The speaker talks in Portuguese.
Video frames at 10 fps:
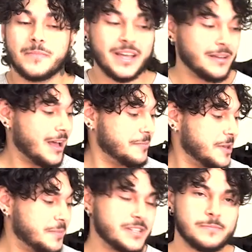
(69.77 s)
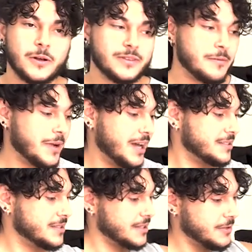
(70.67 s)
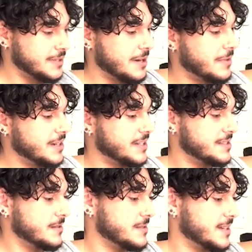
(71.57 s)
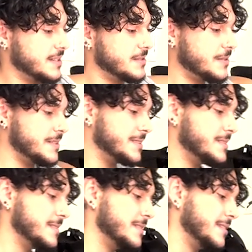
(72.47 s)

bem, a minha principal temática que eu trabalho nas ilustrações